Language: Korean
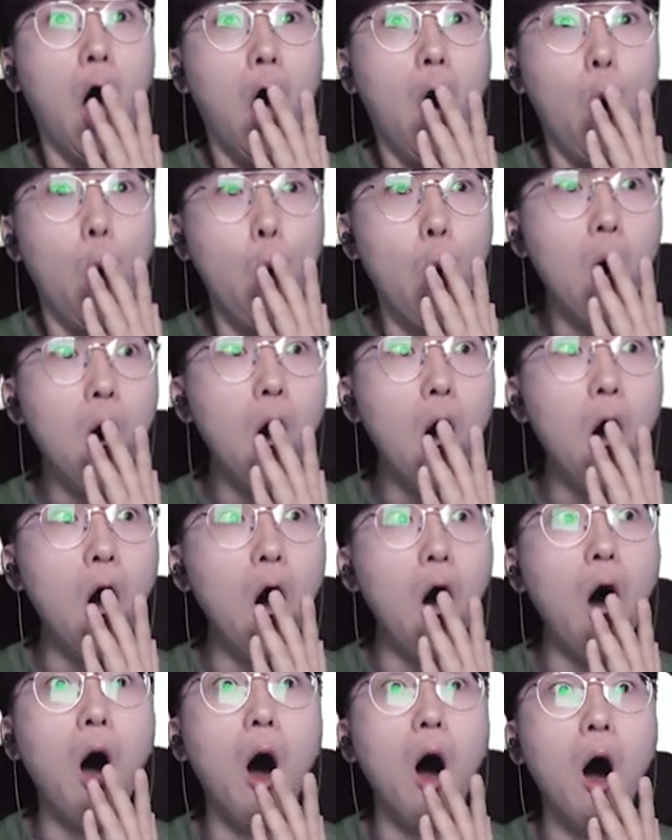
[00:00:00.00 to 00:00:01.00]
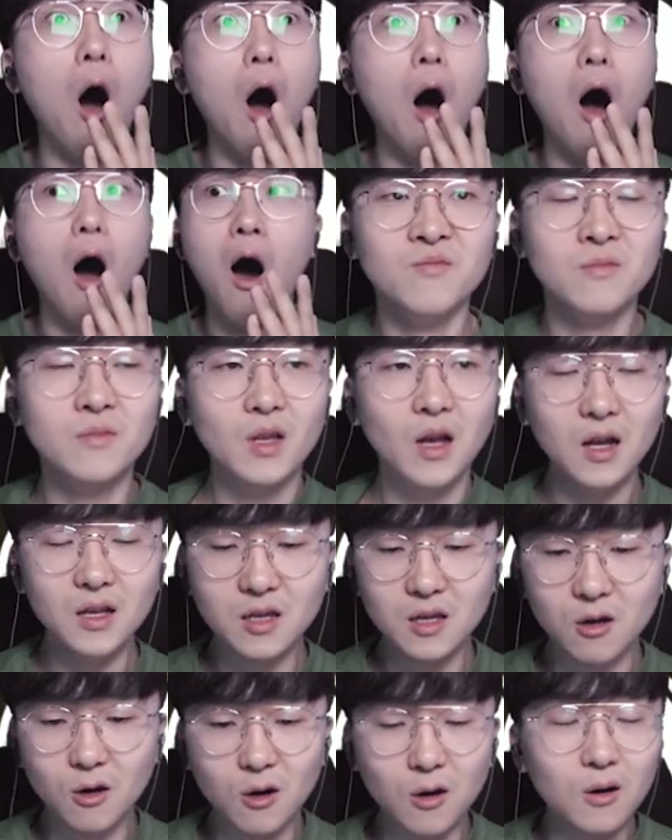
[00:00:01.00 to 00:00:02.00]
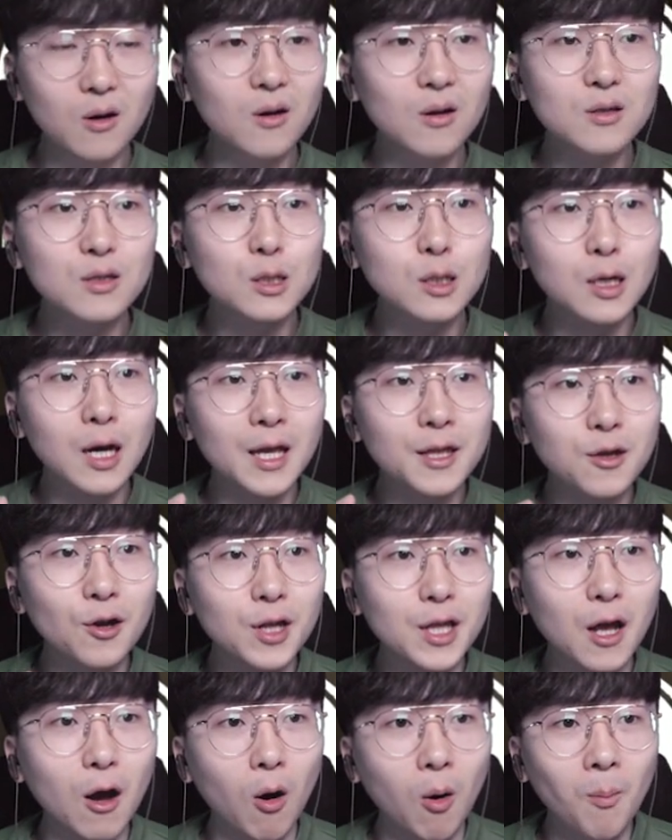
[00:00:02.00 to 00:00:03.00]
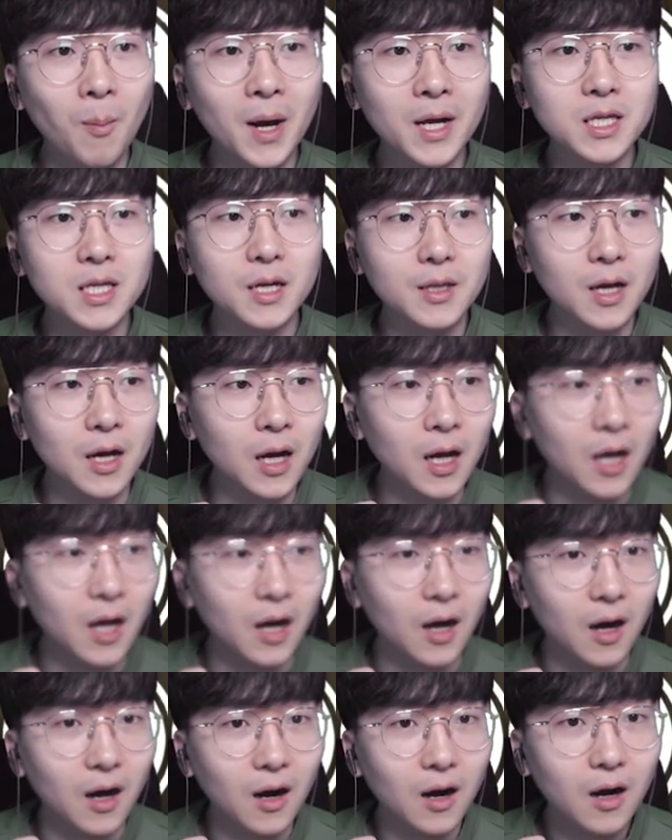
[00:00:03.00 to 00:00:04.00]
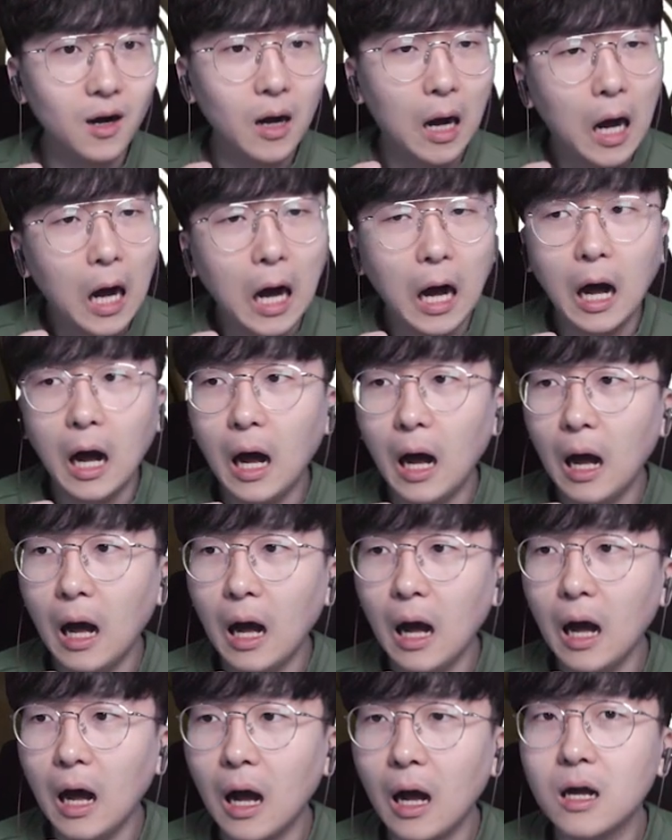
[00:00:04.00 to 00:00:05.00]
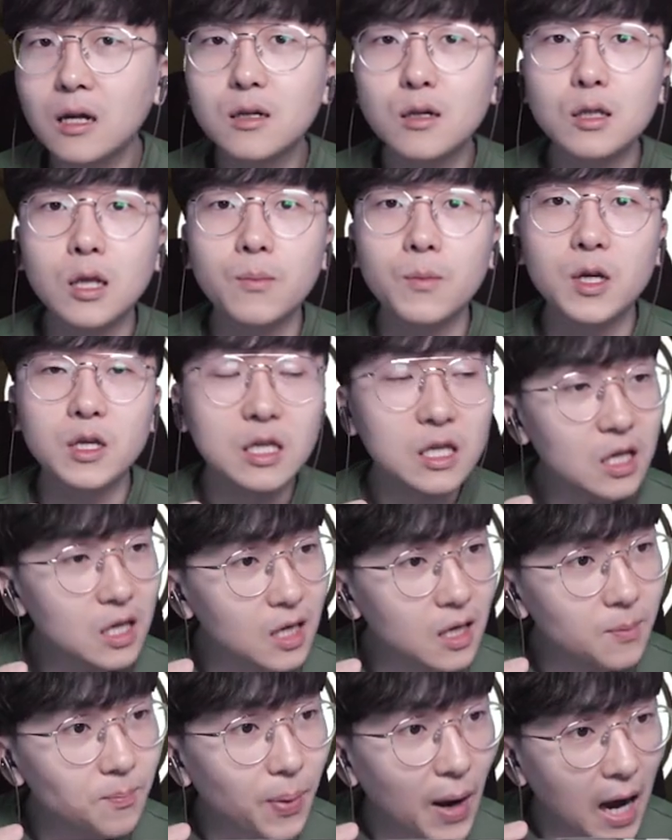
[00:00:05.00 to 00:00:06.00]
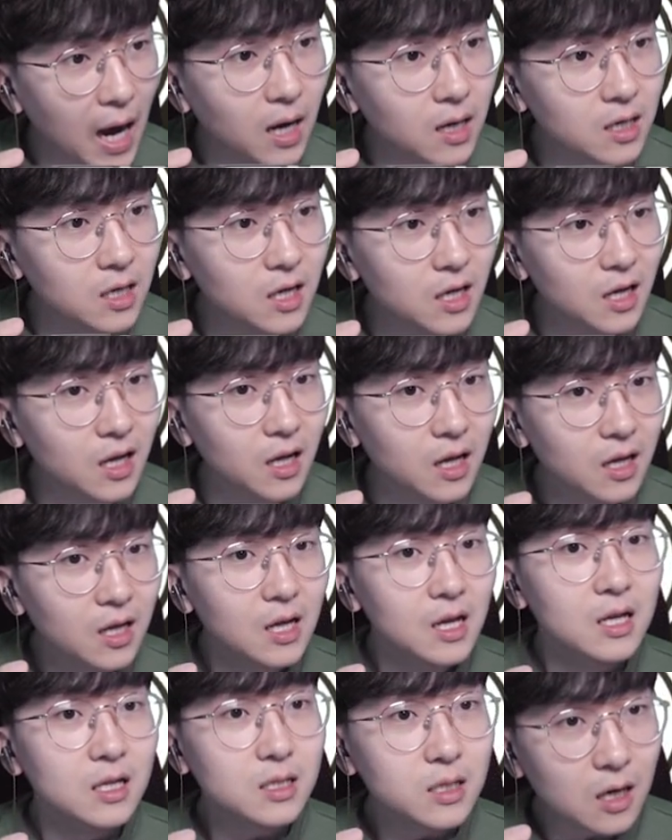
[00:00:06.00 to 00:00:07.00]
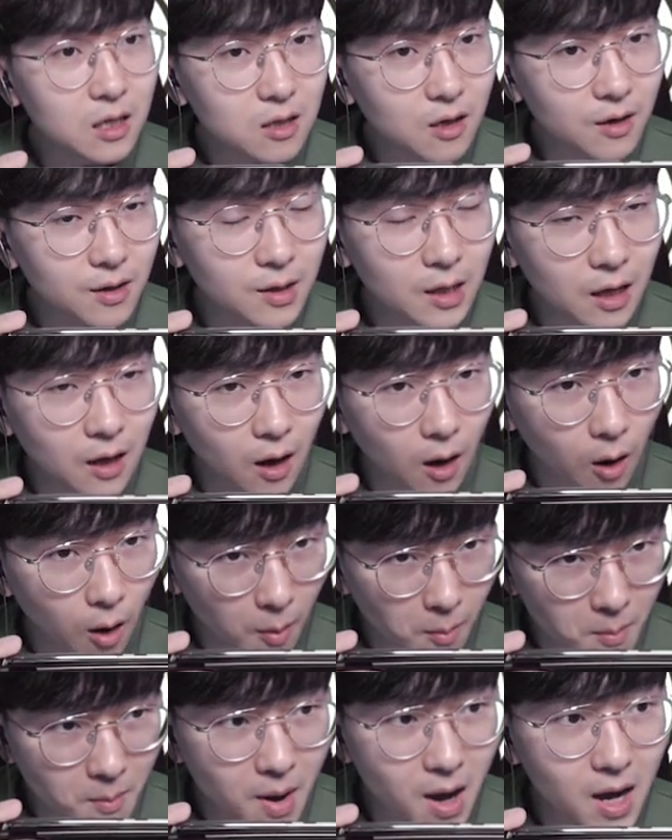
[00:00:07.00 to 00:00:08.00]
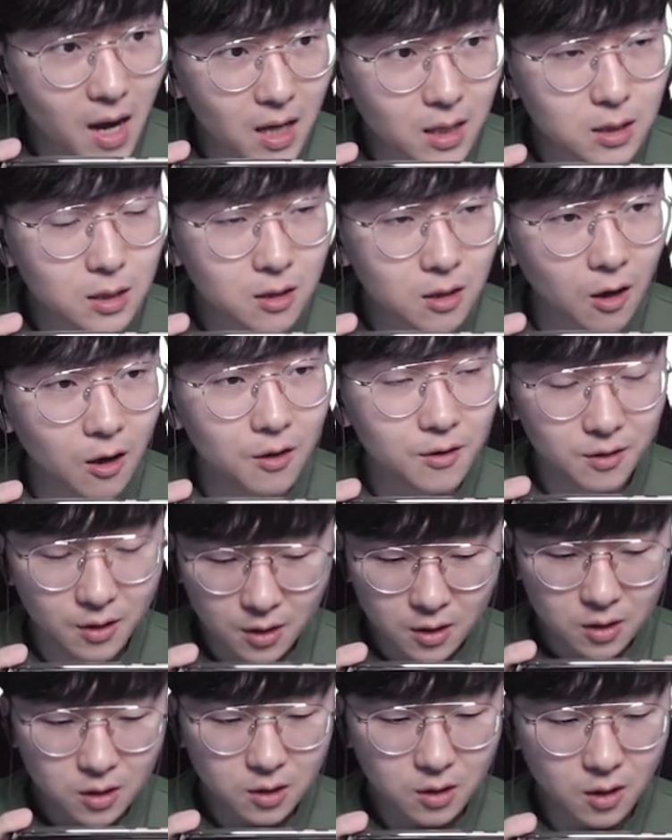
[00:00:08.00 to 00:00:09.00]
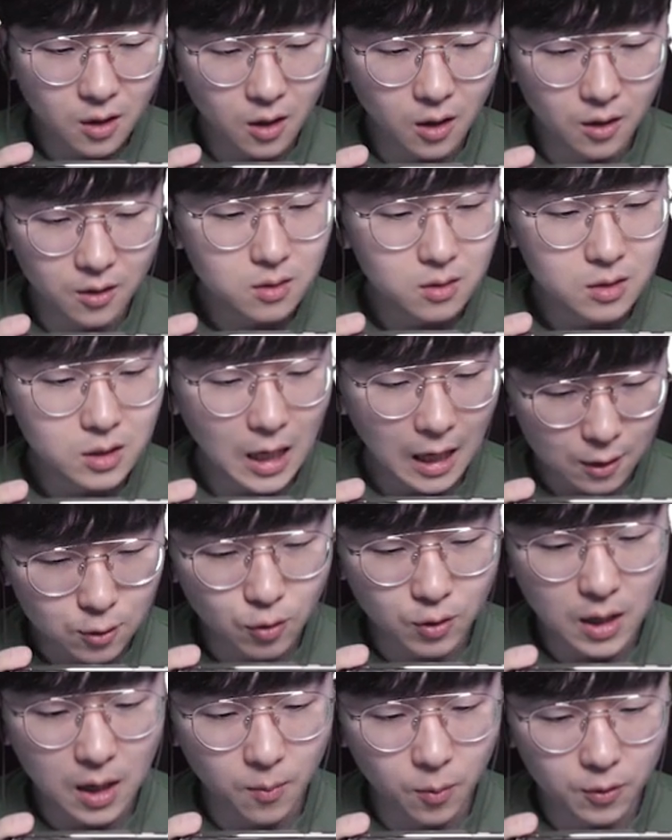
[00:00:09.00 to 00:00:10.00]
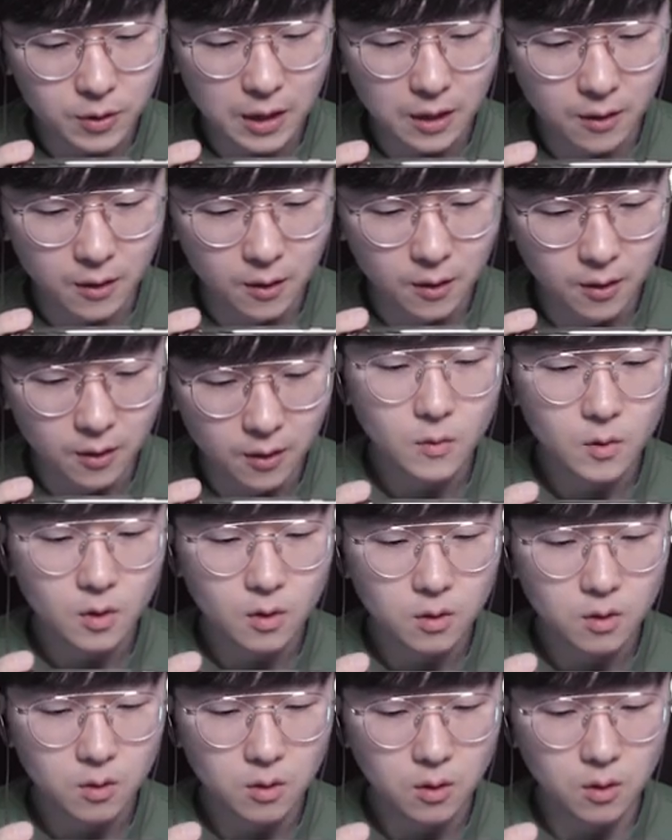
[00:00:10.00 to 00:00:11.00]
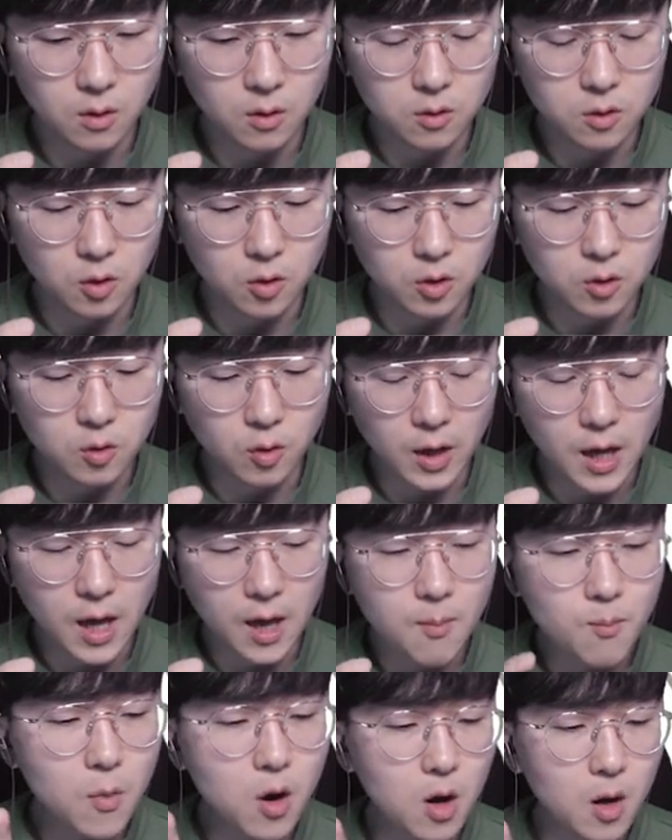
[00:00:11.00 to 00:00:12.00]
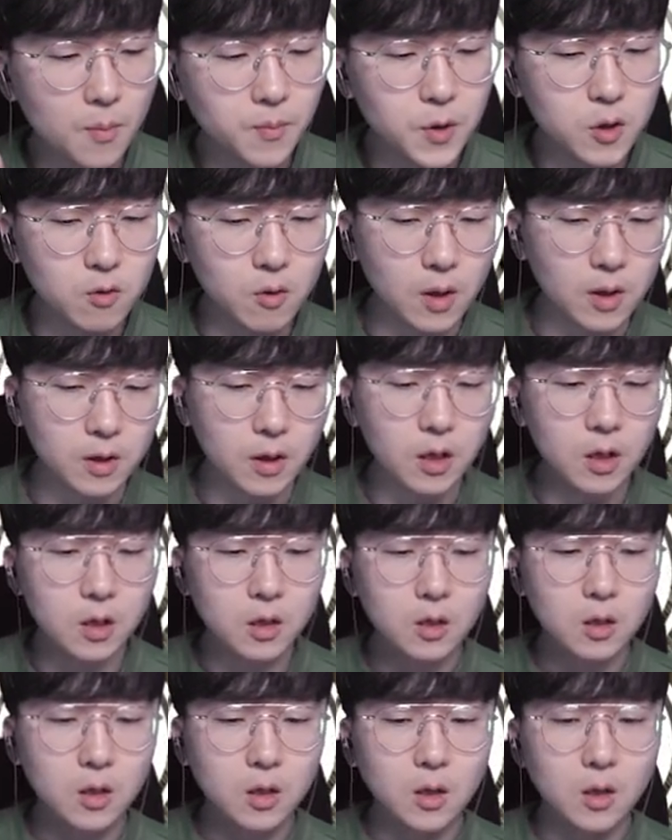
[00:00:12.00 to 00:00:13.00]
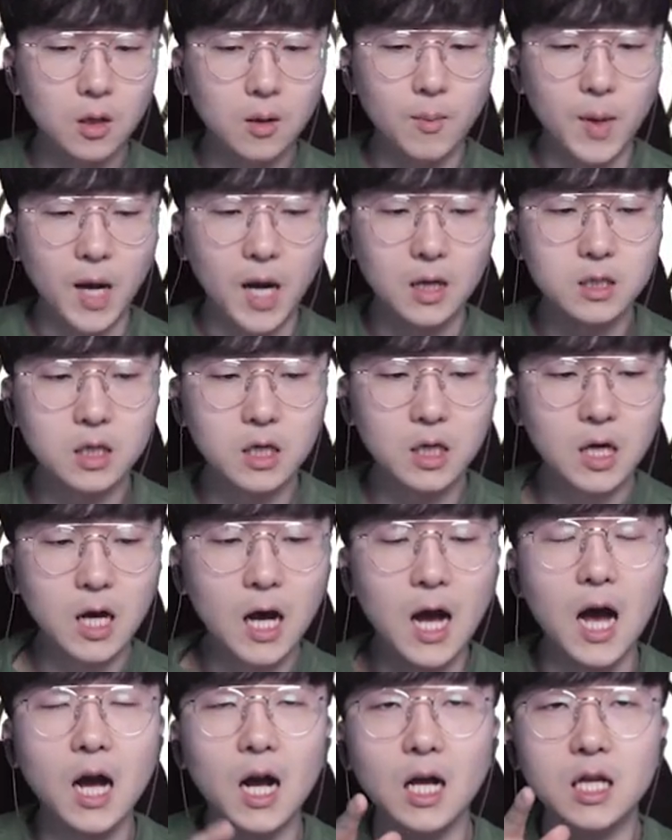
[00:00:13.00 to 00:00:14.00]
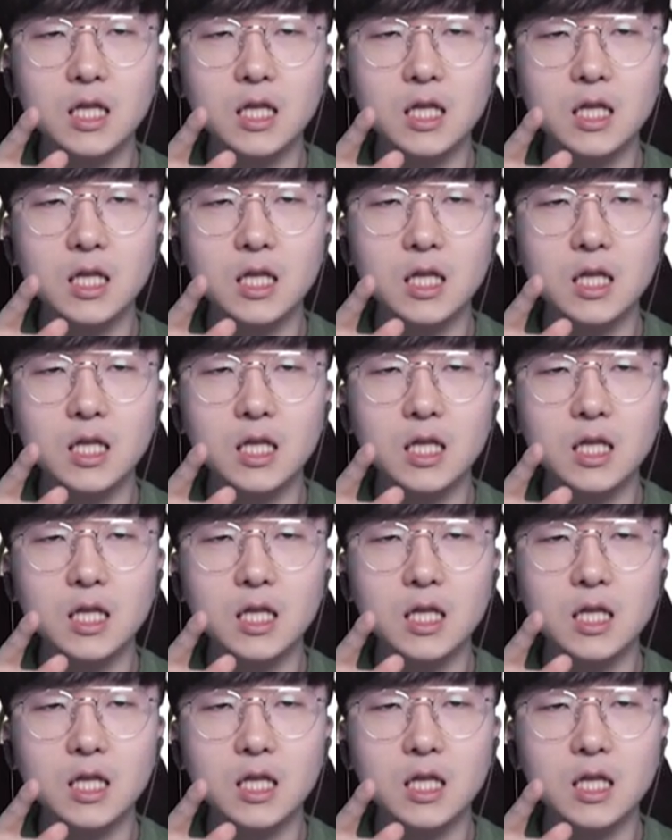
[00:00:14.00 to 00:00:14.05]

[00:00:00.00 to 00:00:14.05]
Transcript: 오오 와 아니 이거 슬렌더리나 엄마잖아 아 그렇다면 이 방은 슬렌더리나 엄마가 쓰던 그런 장소인가 보네요 어? 여긴 또 햄머가 필요하네? 망치가 아까